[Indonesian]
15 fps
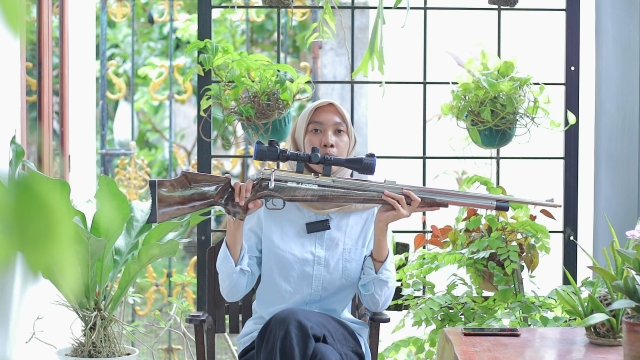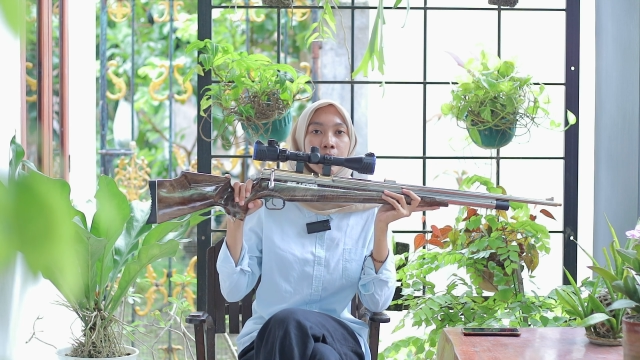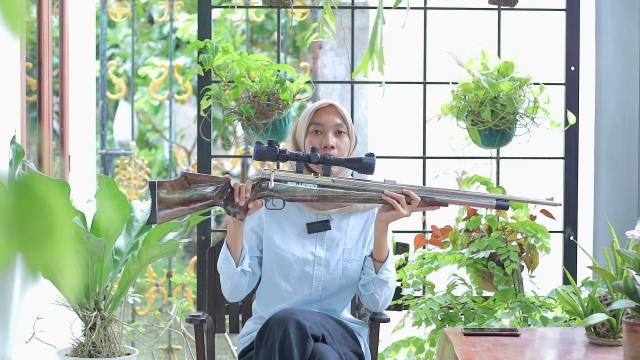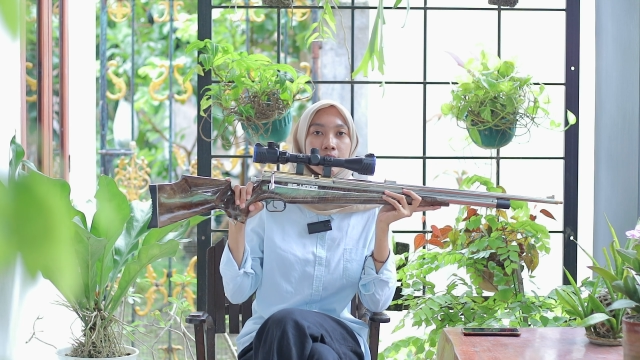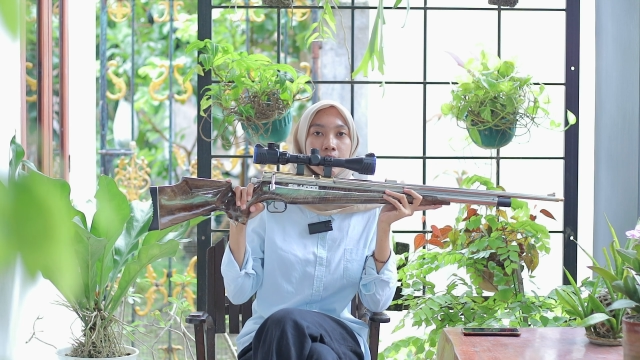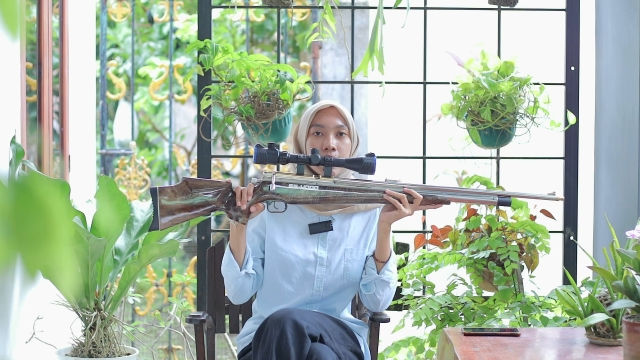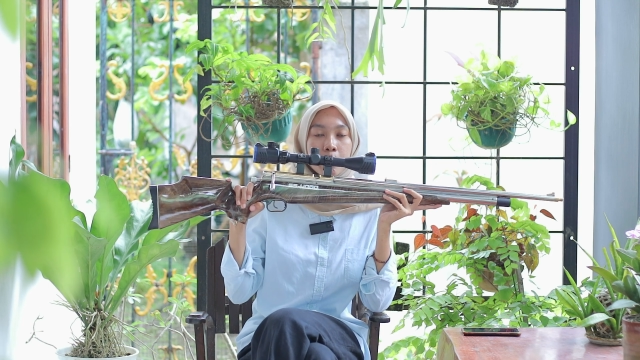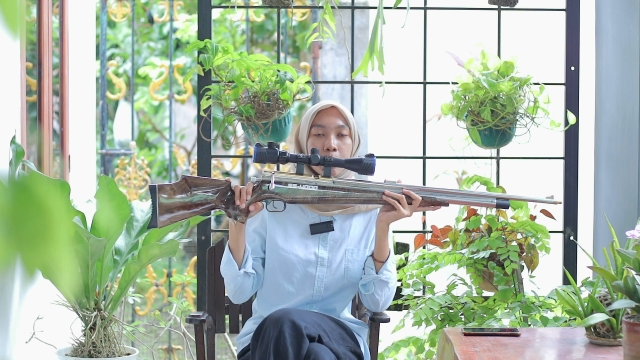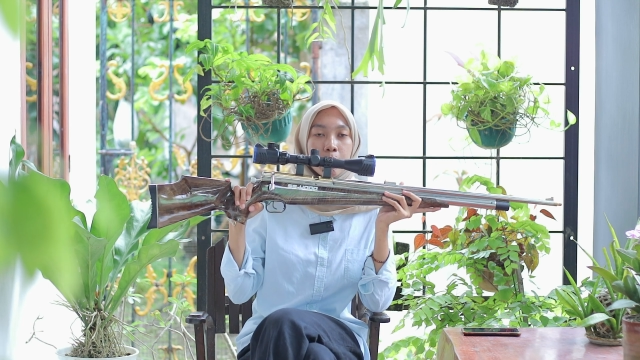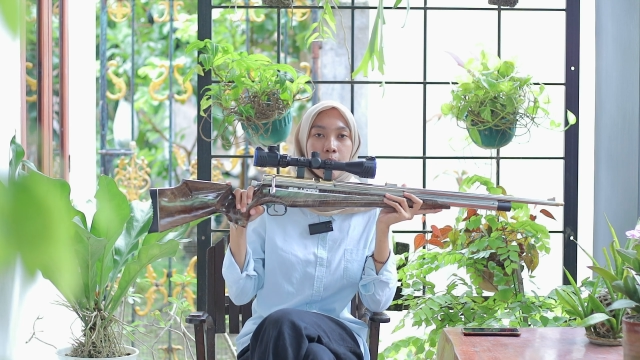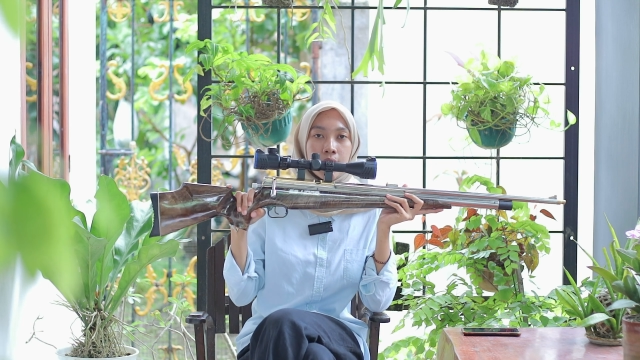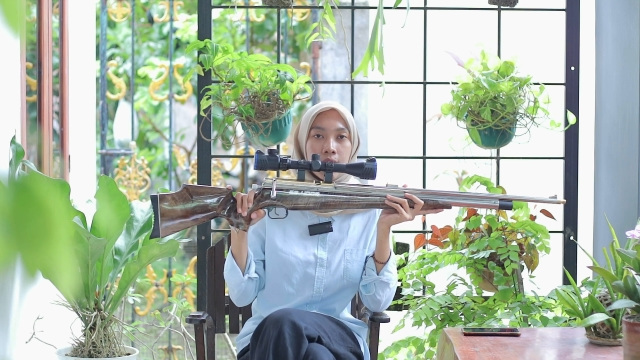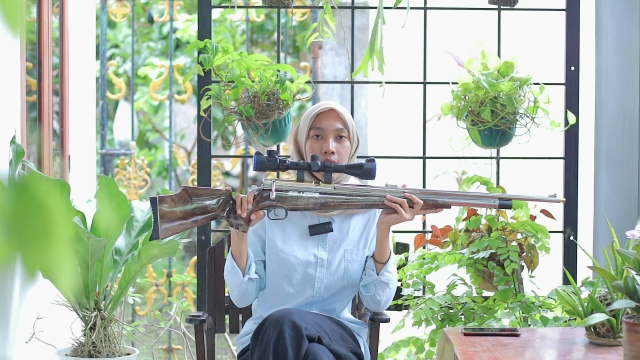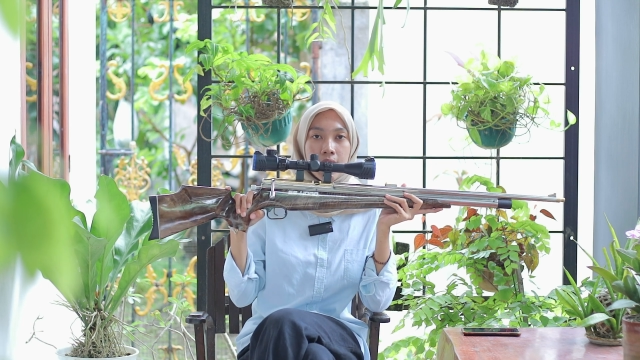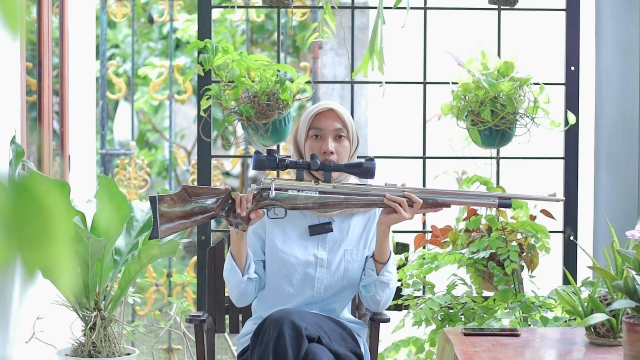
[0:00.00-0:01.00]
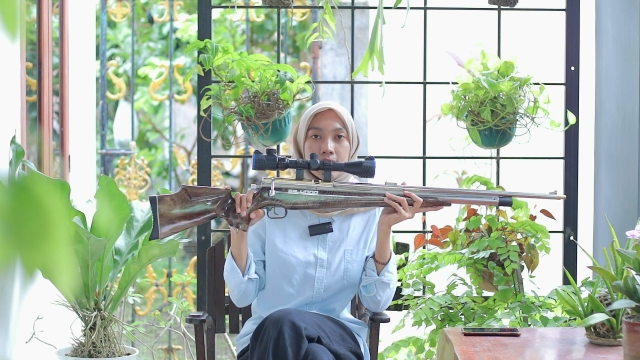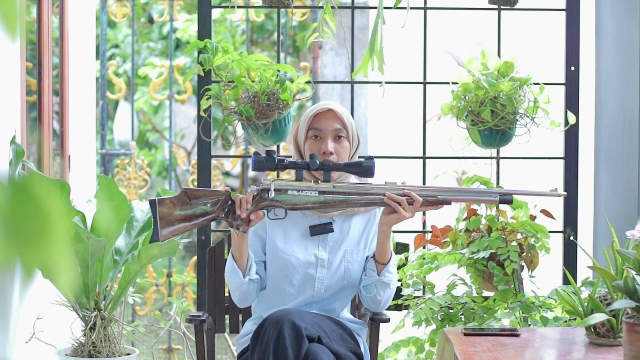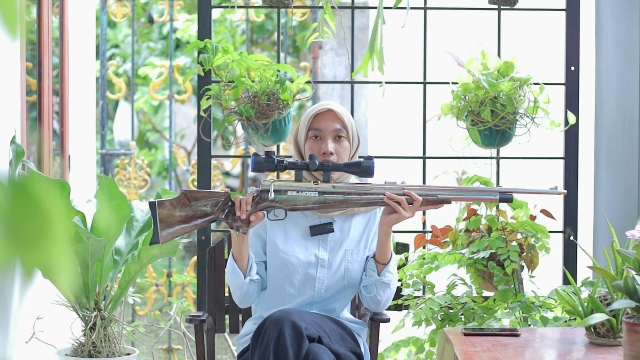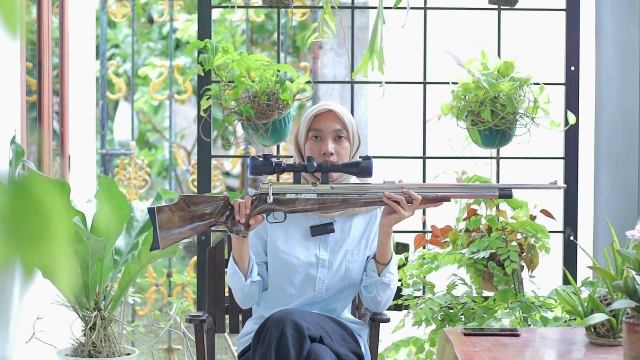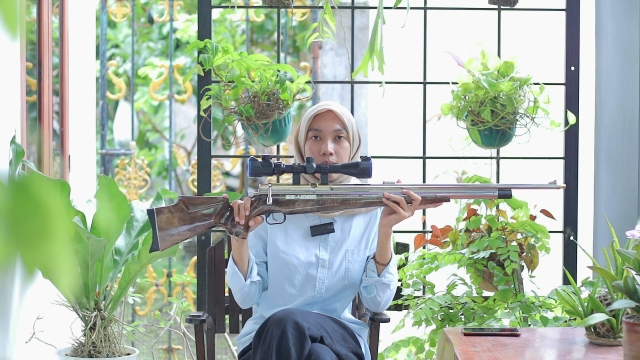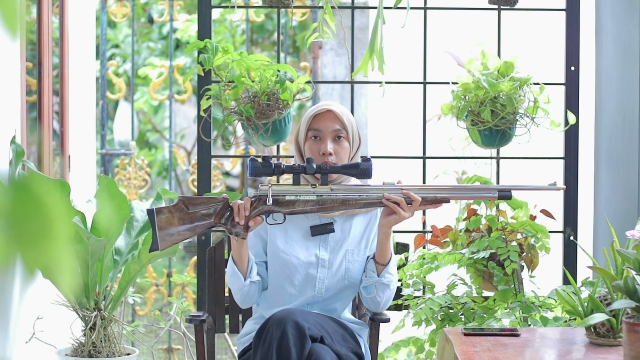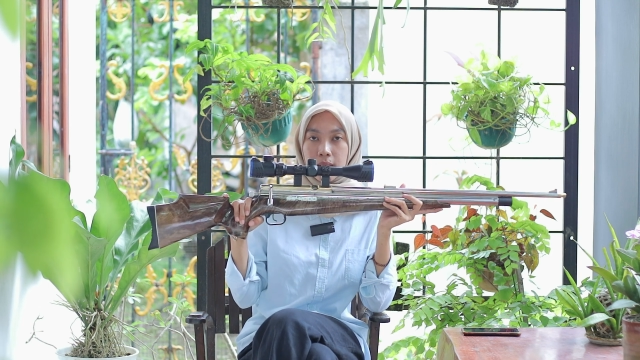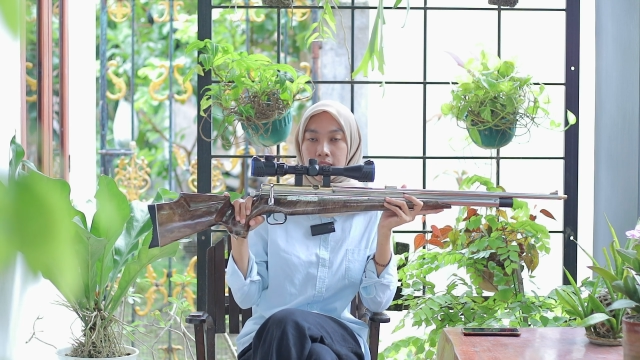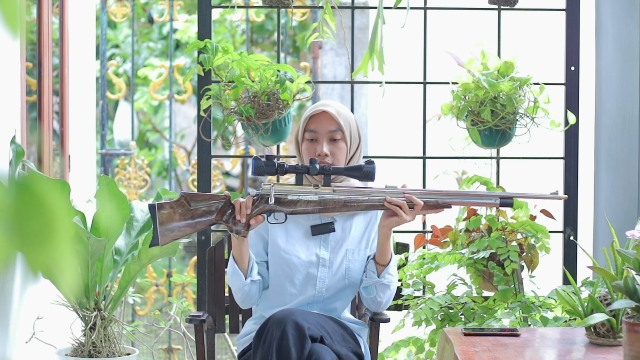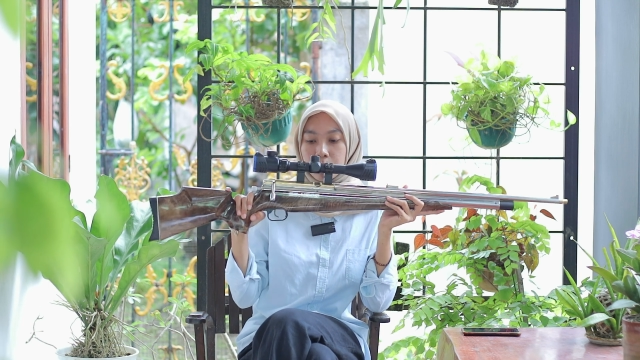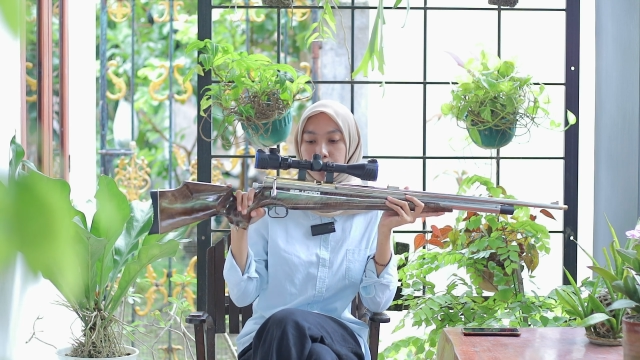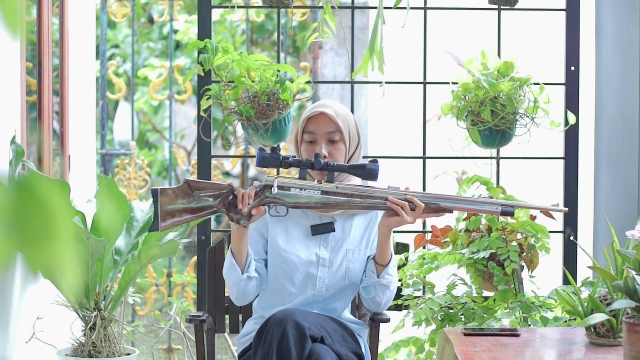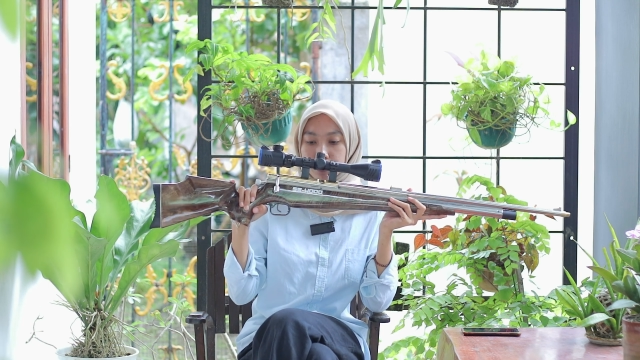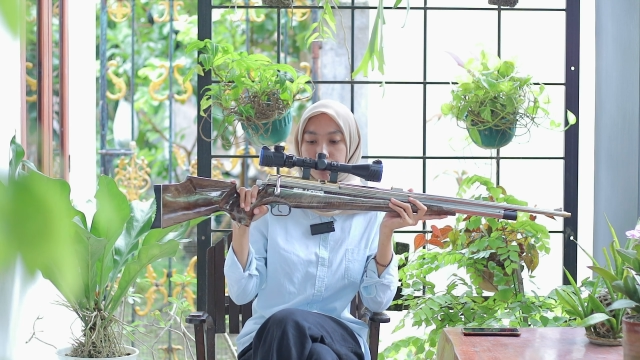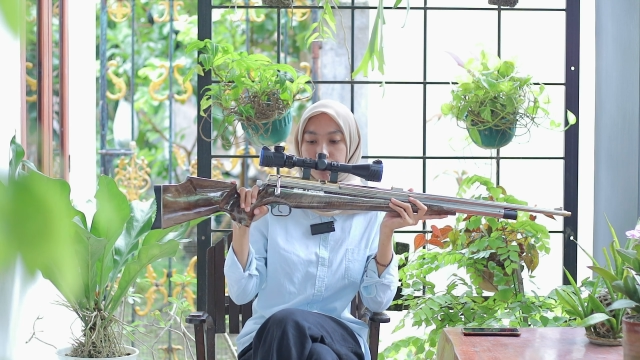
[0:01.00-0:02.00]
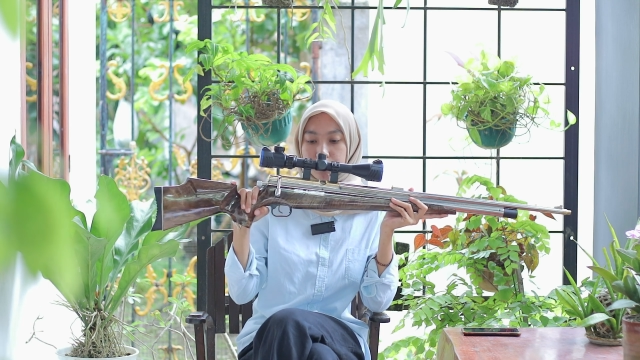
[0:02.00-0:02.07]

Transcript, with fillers: PCP SS4000.